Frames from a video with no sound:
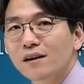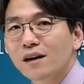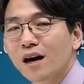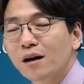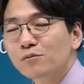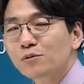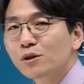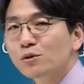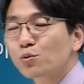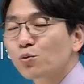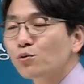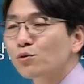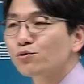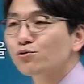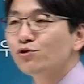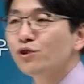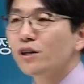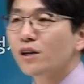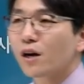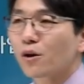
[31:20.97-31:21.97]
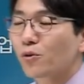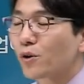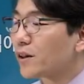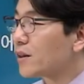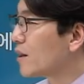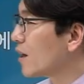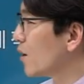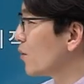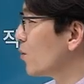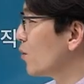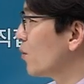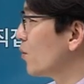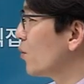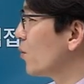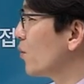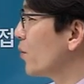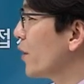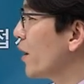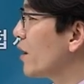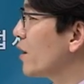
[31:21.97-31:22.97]
아무리 돈을 굴리라고
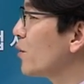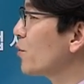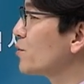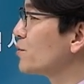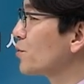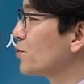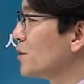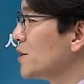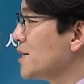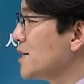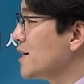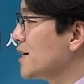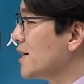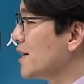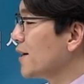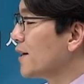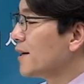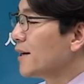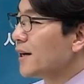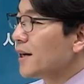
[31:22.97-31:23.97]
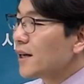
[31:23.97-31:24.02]
했다고 핵기로소니